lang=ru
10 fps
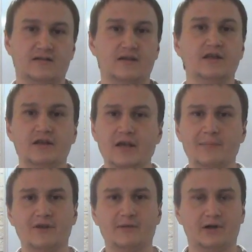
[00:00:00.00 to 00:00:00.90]
Они не
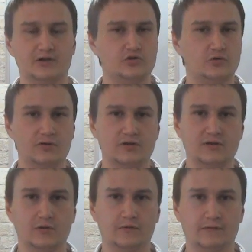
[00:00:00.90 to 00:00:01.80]
понимают, что они
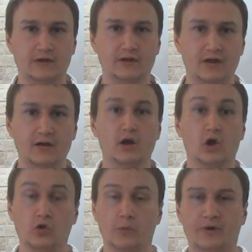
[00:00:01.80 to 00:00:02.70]
делают в рынке,
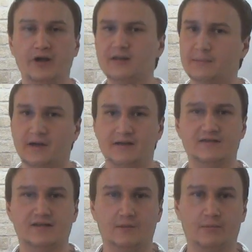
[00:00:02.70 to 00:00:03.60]
но при этом они
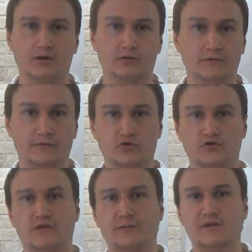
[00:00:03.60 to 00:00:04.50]
зарабатывают. В то
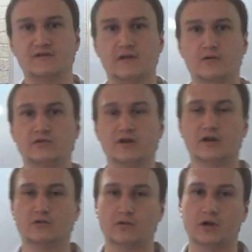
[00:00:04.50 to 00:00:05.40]
же время я знаю людей,
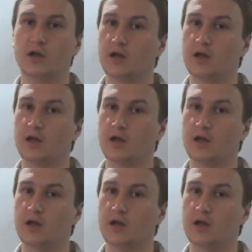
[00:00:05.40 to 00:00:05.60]
которые